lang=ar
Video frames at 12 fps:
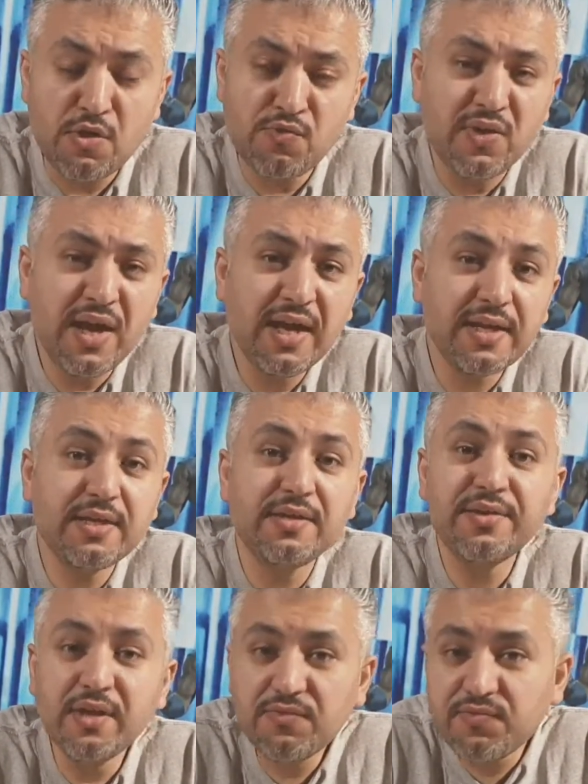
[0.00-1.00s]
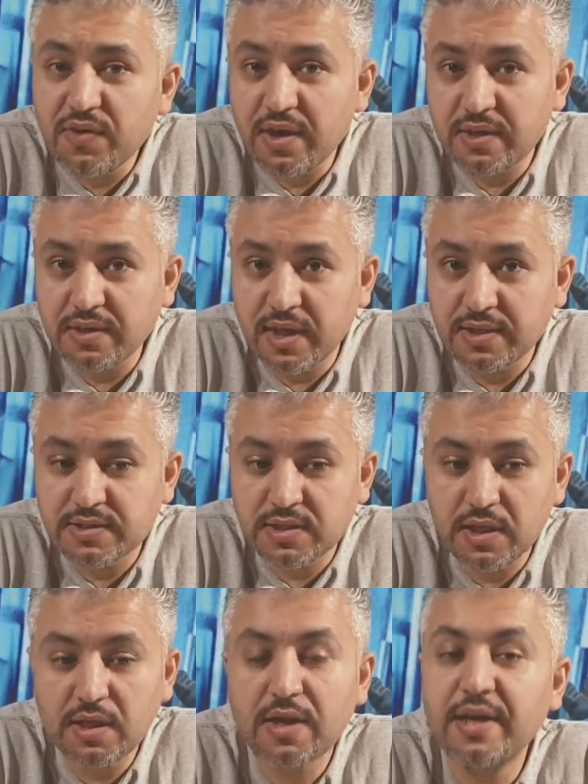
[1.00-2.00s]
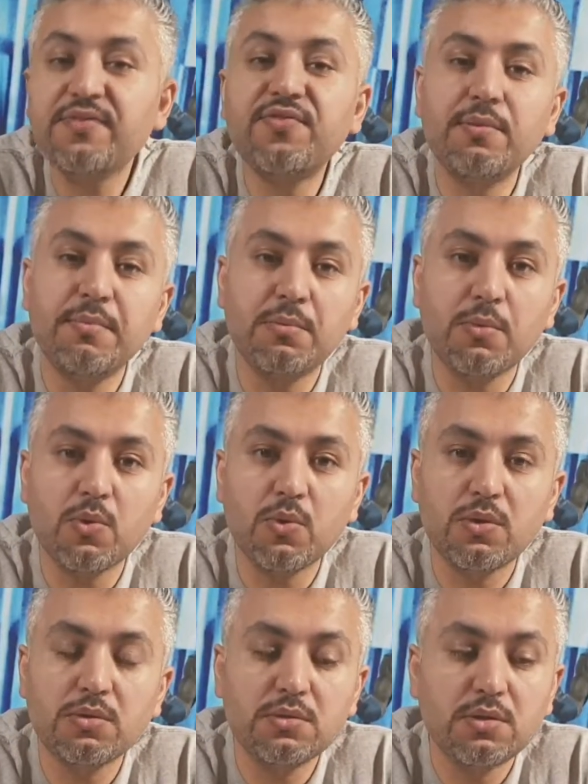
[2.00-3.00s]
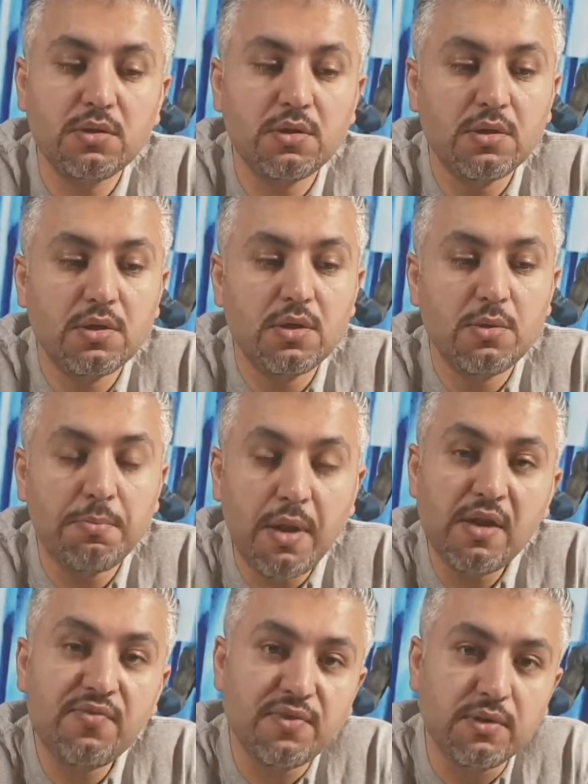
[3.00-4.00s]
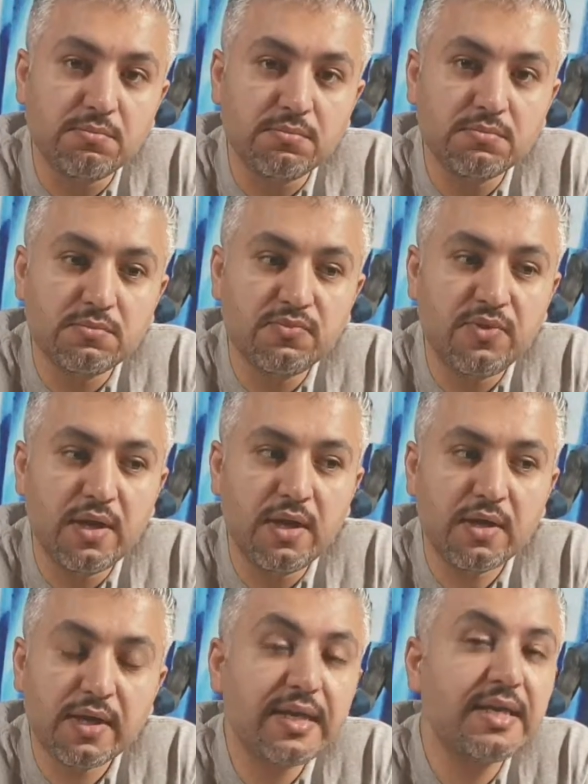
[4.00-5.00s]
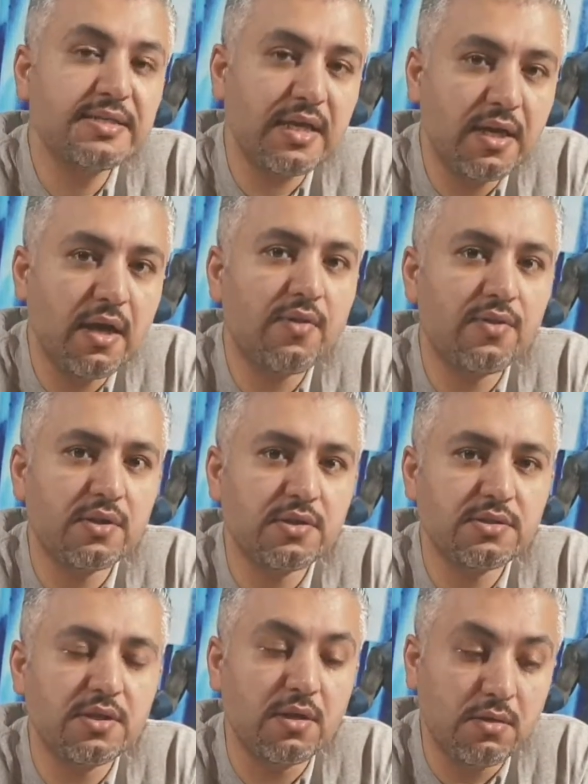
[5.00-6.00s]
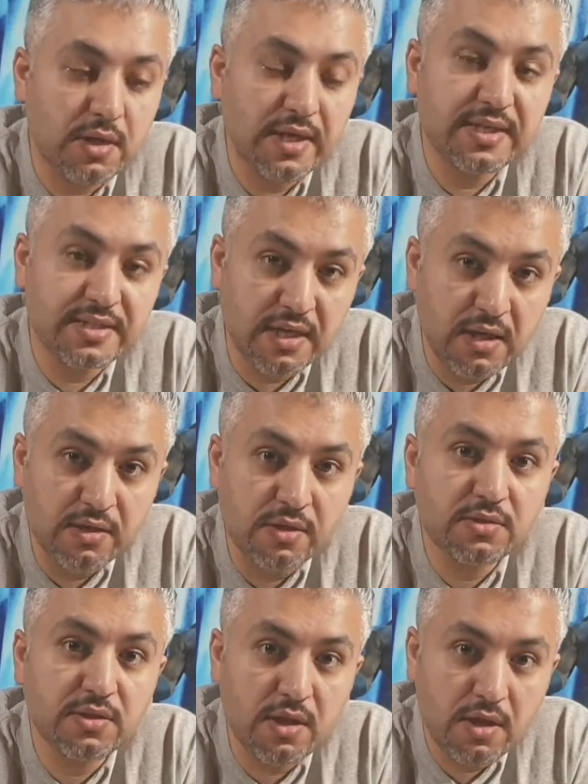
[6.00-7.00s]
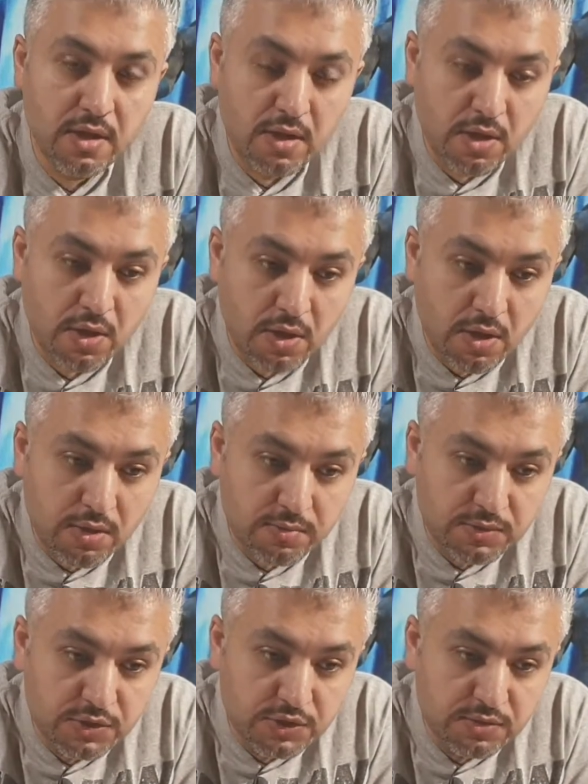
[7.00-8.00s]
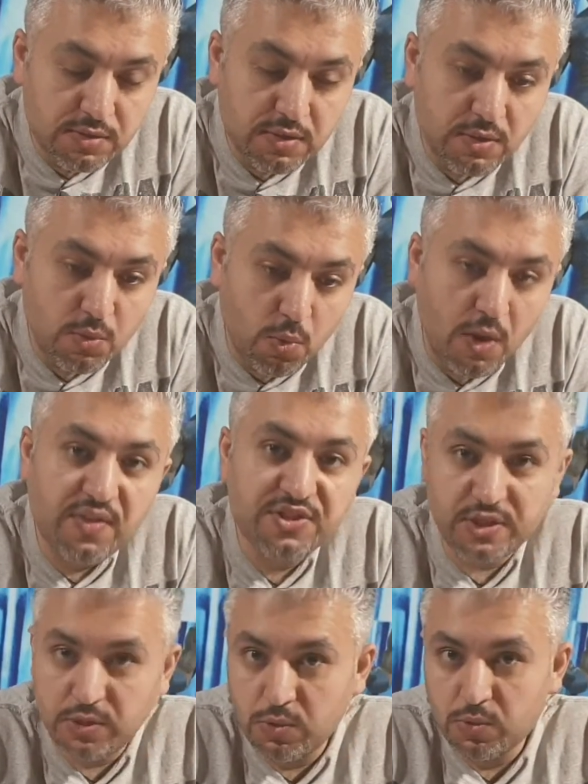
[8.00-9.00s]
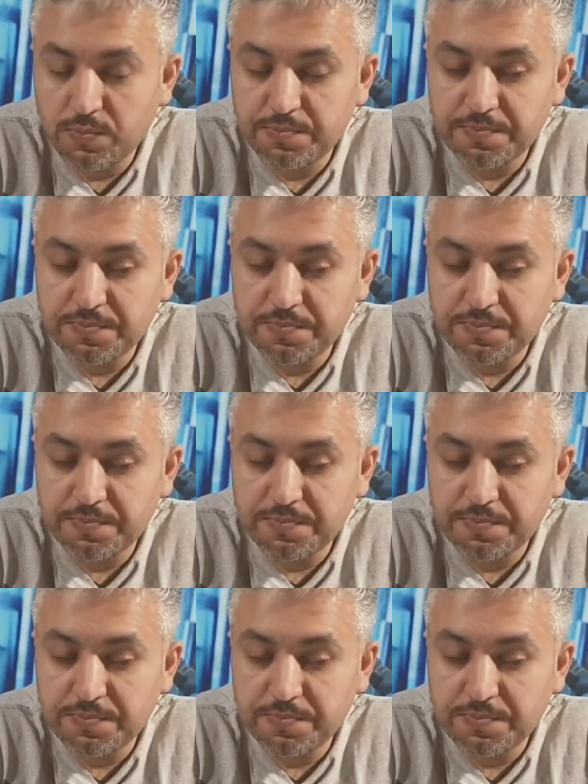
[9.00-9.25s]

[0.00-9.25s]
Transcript: فحق النون فان جادزيلا راح يفهم هالموضوع بهالفيلم فركز على هذه القصه ركز على النقطه وهذا شيء حلو